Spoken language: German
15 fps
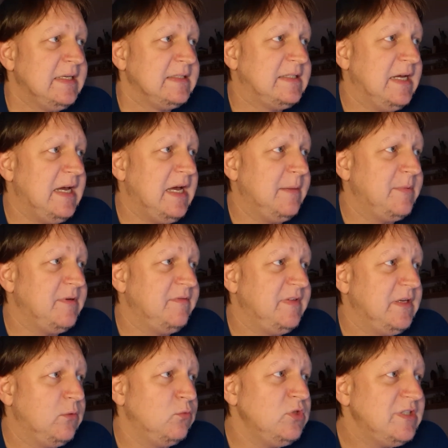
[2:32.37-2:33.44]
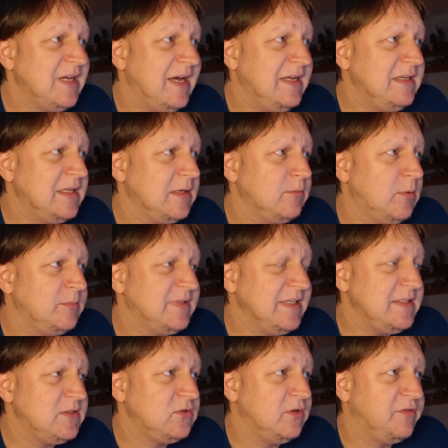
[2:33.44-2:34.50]
Da haben wir unter anderem um
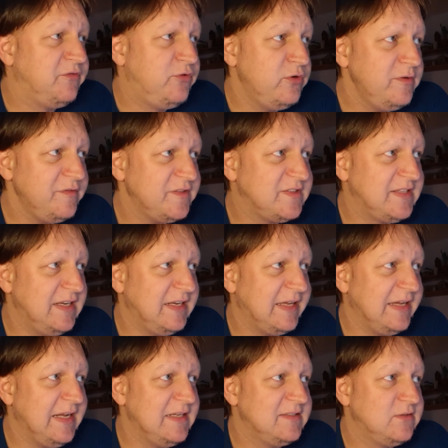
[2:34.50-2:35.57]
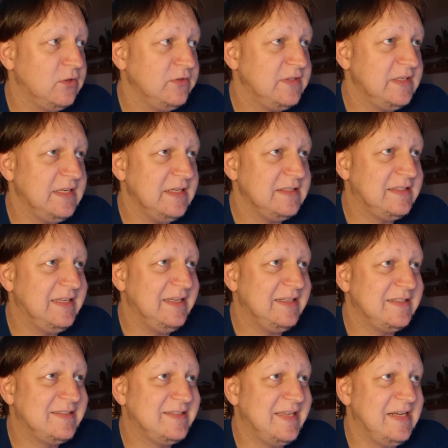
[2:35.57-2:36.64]
16.15 Uhr Real Sociedad
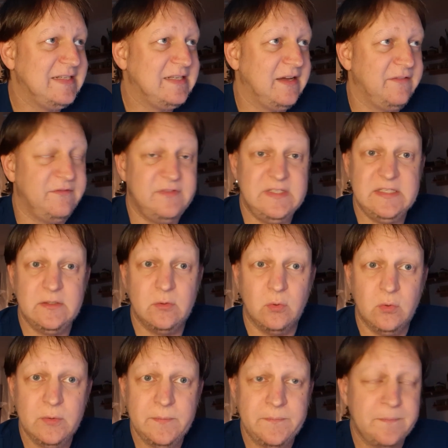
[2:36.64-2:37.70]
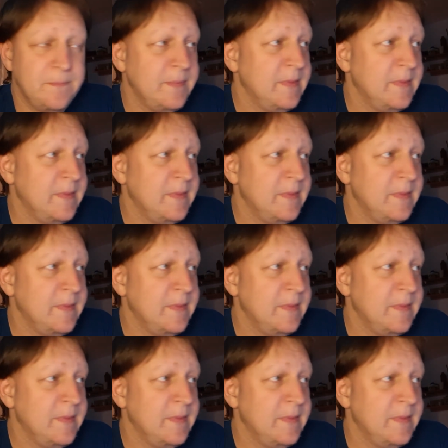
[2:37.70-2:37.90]
gegen Celta Vigo.